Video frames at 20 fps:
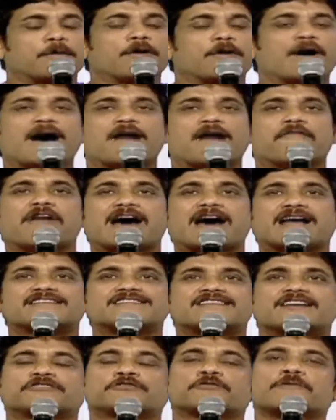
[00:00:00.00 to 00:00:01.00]
ఇప్పుడు ఆ
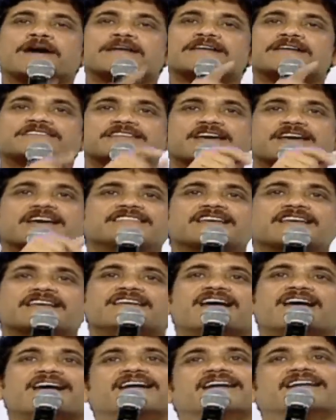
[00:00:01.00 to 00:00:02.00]
వారసత్వాన్ని
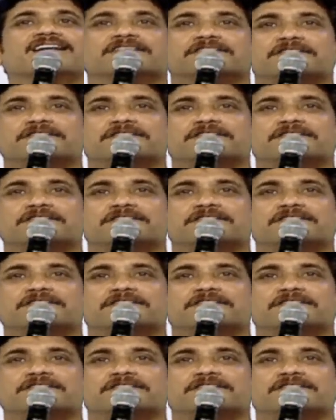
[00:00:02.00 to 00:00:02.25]
చైతన్య